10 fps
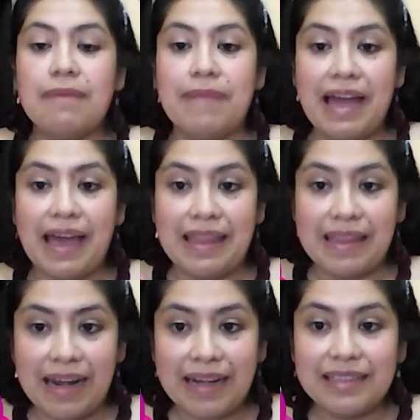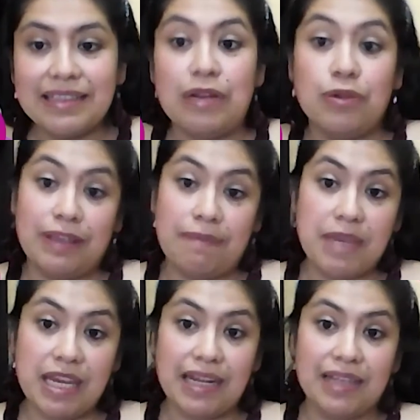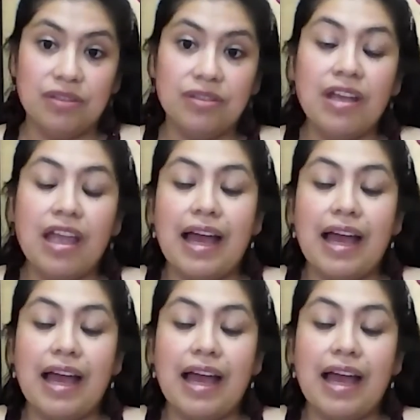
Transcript: va a dar de lo que mira, ¿no?